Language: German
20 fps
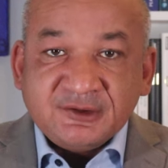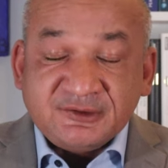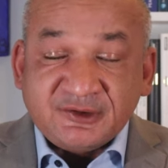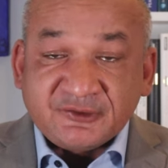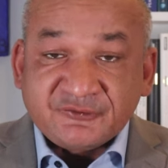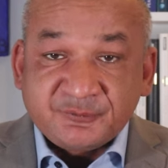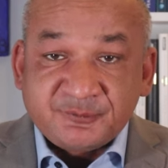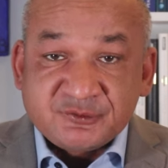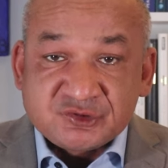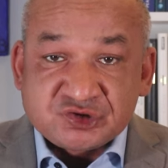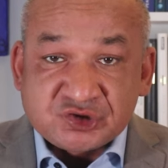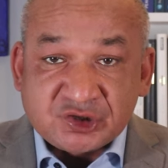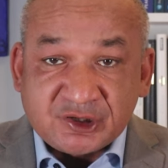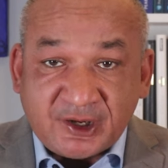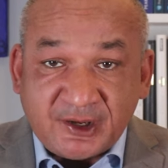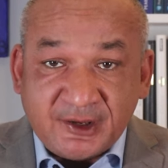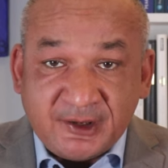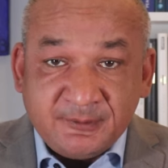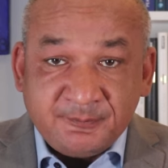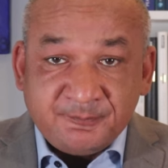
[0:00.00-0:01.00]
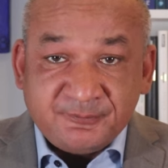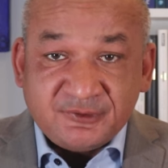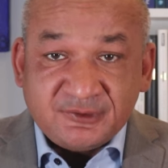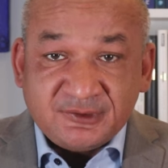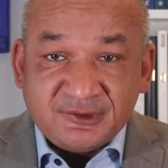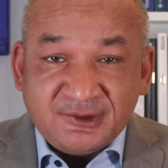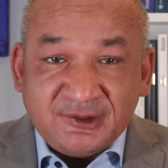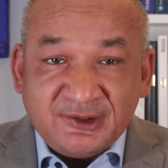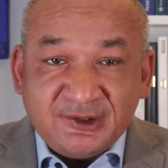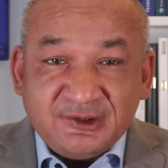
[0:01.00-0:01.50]
Das beschreibt,
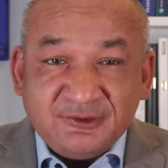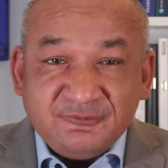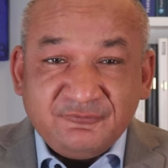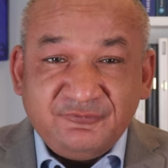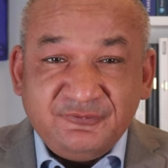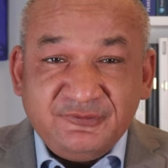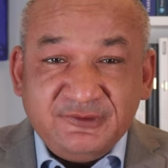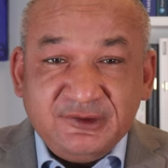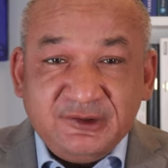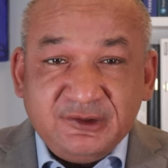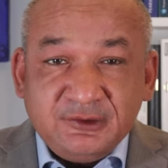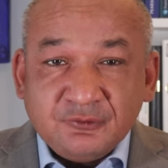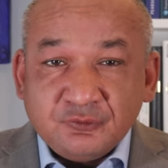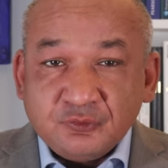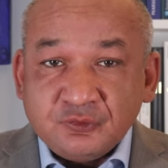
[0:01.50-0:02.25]
wie